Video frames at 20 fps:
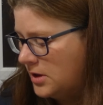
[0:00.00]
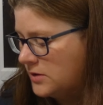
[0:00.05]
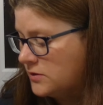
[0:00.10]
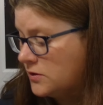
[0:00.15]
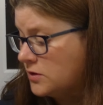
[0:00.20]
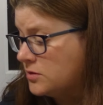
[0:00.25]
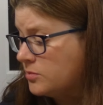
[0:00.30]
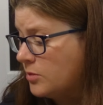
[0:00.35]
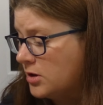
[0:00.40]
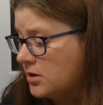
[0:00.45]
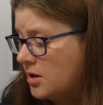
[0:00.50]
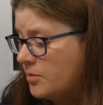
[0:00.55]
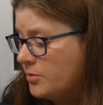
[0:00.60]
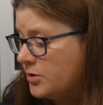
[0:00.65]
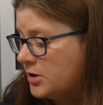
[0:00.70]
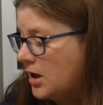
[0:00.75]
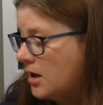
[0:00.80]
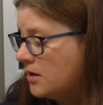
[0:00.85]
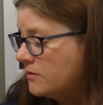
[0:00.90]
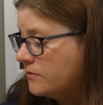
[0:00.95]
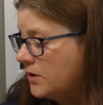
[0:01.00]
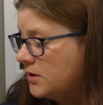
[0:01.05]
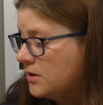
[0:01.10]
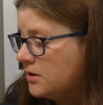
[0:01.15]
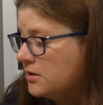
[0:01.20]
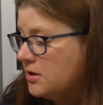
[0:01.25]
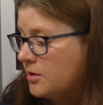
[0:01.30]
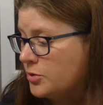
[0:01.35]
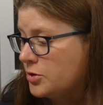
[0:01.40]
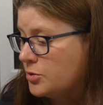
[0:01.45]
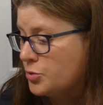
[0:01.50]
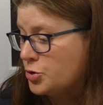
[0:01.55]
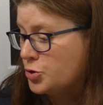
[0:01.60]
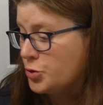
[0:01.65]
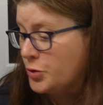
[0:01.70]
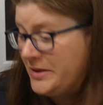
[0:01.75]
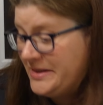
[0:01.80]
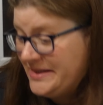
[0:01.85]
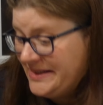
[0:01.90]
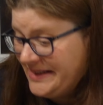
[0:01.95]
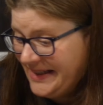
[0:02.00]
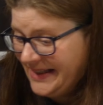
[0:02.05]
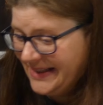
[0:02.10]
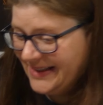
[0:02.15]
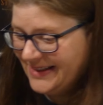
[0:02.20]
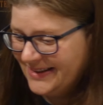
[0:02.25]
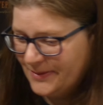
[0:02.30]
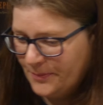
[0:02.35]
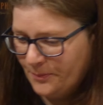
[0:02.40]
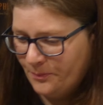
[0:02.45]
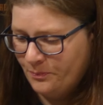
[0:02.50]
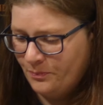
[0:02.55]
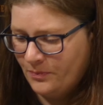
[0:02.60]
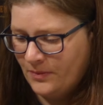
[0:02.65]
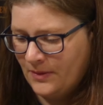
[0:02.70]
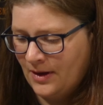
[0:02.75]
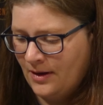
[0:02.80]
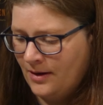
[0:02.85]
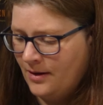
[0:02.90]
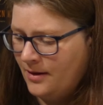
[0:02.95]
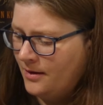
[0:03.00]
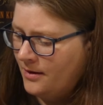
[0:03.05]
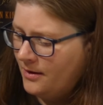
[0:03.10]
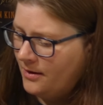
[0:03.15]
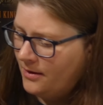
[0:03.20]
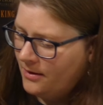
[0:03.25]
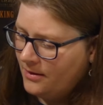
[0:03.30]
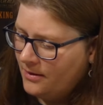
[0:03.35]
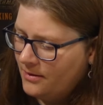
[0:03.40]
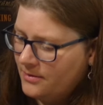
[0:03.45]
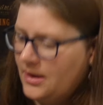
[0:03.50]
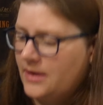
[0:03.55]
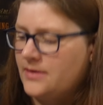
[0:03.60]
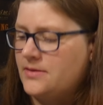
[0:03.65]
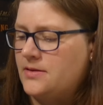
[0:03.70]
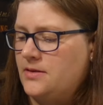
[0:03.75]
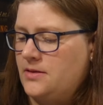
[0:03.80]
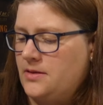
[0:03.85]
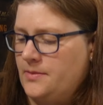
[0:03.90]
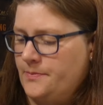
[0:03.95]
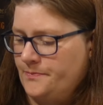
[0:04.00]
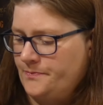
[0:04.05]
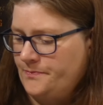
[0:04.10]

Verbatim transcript: Ansonsten mache ich gleich mit der 8 weiter, die habe ich nämlich schon gesehen. Da ist die 7